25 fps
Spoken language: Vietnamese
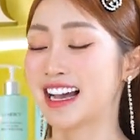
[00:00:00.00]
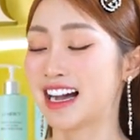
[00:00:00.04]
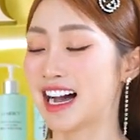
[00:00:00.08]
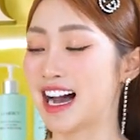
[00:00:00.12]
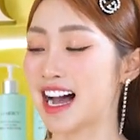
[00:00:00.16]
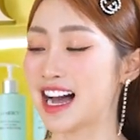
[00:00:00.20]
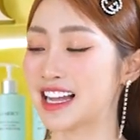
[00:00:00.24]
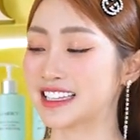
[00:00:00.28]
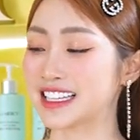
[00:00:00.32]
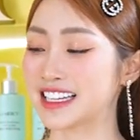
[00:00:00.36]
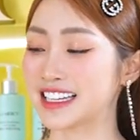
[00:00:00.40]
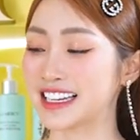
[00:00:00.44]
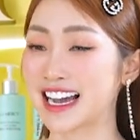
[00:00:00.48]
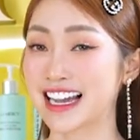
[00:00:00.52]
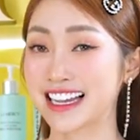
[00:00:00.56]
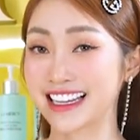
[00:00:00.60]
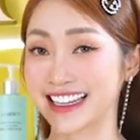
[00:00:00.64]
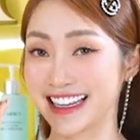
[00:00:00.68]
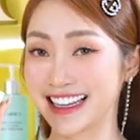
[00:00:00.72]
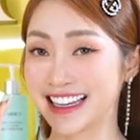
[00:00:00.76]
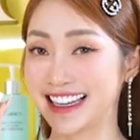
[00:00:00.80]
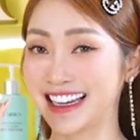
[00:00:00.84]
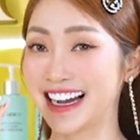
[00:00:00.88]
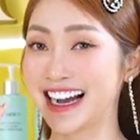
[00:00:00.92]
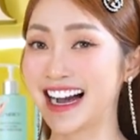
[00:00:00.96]
à, Thì đây,
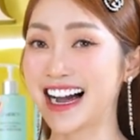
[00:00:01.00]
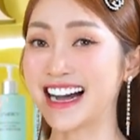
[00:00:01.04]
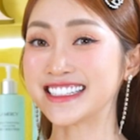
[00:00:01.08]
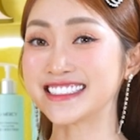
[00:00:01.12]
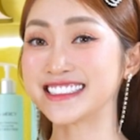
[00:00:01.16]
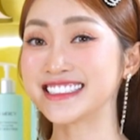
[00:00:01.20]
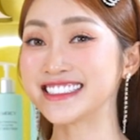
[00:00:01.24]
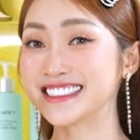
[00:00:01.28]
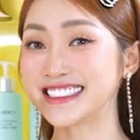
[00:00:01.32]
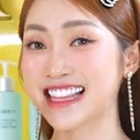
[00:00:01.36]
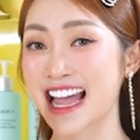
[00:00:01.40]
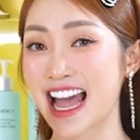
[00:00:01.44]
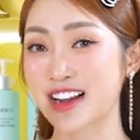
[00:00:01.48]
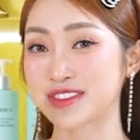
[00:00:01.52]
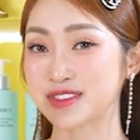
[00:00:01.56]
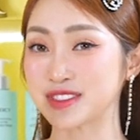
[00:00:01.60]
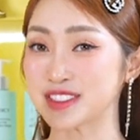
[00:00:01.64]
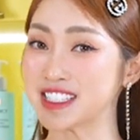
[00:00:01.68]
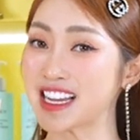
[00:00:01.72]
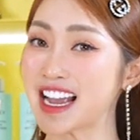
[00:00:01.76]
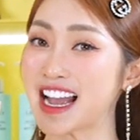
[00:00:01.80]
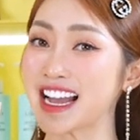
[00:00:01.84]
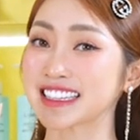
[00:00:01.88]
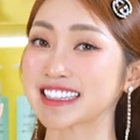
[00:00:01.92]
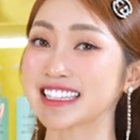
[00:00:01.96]
à, như da của
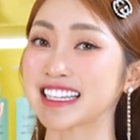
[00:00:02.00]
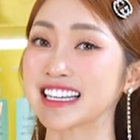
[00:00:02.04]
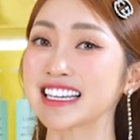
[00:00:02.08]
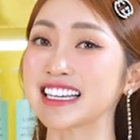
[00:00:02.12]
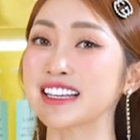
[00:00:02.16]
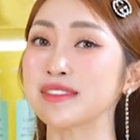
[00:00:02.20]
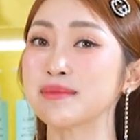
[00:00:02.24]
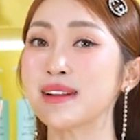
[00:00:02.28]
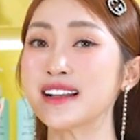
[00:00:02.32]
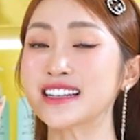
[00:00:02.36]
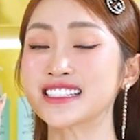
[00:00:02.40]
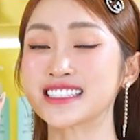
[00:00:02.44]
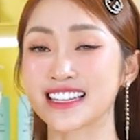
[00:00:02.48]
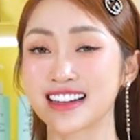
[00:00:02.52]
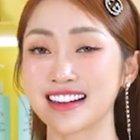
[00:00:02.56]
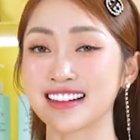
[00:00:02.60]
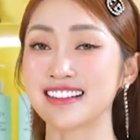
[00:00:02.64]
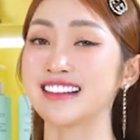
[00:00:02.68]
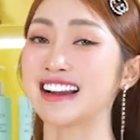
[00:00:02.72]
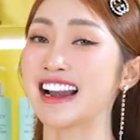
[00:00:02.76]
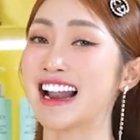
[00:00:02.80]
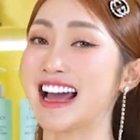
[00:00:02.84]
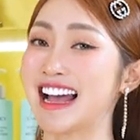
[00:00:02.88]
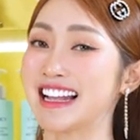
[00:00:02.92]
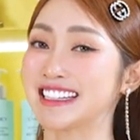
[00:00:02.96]
Trang thì bây
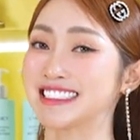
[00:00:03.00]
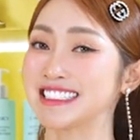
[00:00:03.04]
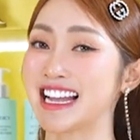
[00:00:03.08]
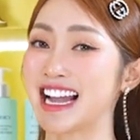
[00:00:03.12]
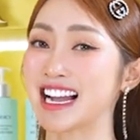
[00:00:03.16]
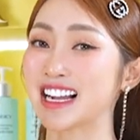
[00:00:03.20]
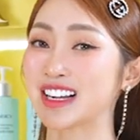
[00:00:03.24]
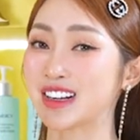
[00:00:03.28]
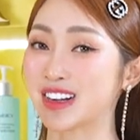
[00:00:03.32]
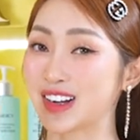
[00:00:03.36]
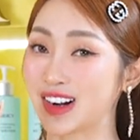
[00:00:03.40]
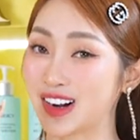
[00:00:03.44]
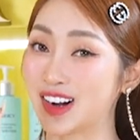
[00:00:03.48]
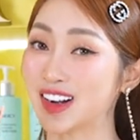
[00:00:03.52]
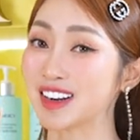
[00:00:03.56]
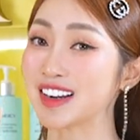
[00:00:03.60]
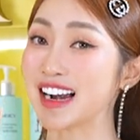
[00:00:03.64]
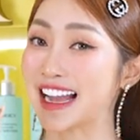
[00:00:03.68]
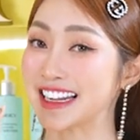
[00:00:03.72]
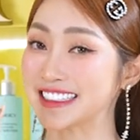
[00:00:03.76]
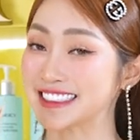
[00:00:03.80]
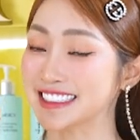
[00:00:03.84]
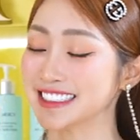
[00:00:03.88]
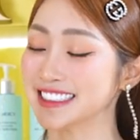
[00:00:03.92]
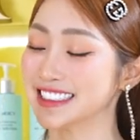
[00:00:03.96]
giờ là Trang có
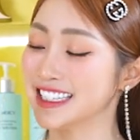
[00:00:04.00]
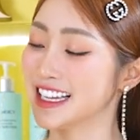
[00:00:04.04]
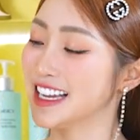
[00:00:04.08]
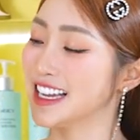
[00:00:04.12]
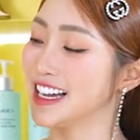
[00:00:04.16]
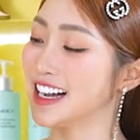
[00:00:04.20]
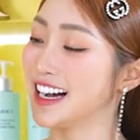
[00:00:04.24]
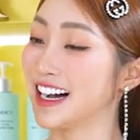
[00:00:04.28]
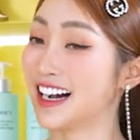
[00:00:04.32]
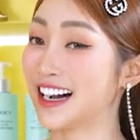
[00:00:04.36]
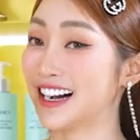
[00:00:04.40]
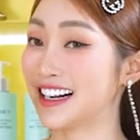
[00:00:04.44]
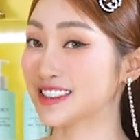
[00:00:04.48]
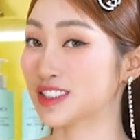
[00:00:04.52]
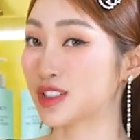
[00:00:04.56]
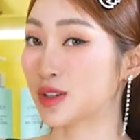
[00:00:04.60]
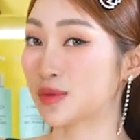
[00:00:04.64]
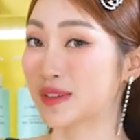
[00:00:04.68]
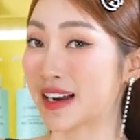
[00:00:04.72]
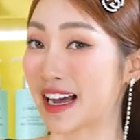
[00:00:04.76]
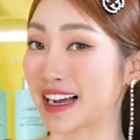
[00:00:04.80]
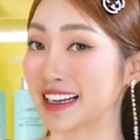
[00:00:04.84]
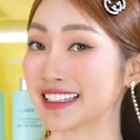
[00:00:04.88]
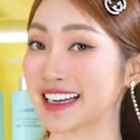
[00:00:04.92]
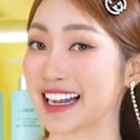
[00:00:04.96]
đánh uh,
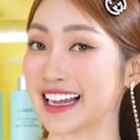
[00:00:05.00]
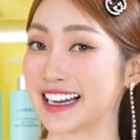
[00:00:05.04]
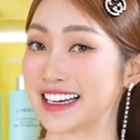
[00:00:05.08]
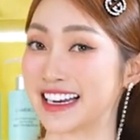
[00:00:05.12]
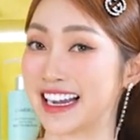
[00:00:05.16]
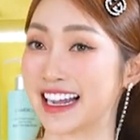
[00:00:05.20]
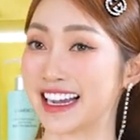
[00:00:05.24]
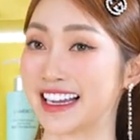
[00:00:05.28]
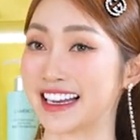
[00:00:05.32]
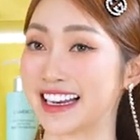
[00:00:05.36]
chống nắng này này.